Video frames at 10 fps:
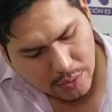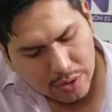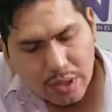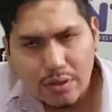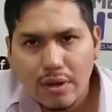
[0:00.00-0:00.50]

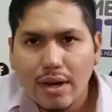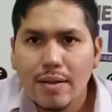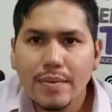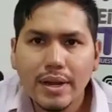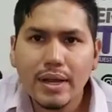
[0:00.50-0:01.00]
Poniendo la
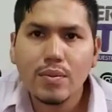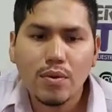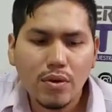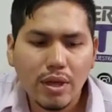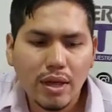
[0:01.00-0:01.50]
lámpara en el,
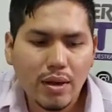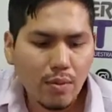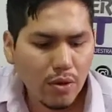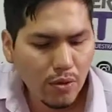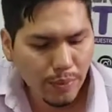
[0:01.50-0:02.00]

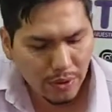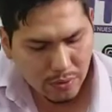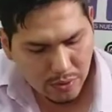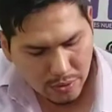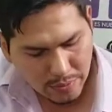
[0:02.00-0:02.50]
modo
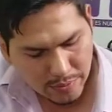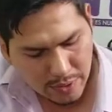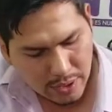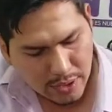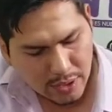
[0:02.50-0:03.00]
P1,
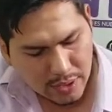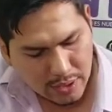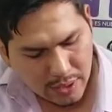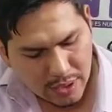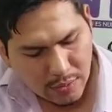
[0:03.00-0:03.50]

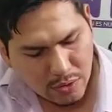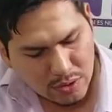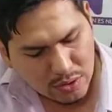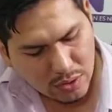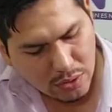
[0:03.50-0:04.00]

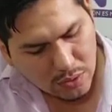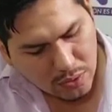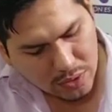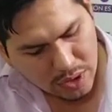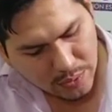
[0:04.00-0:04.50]
tenemos
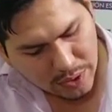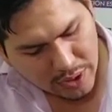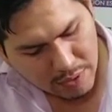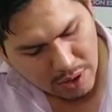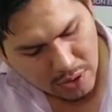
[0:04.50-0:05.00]
un tiempo
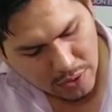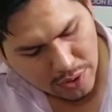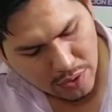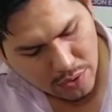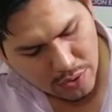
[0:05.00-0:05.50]
de
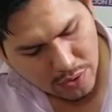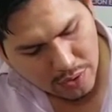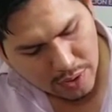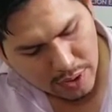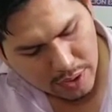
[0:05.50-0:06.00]
trabajo de 1
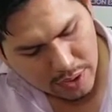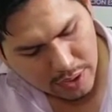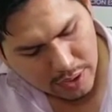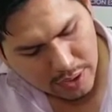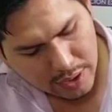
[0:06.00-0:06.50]

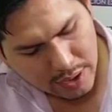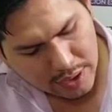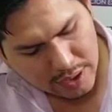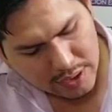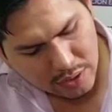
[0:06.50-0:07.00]
y de
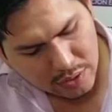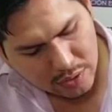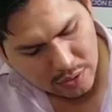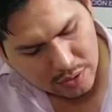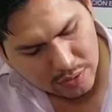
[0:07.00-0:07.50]
3
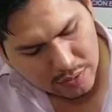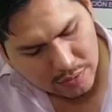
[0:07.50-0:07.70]
segundos.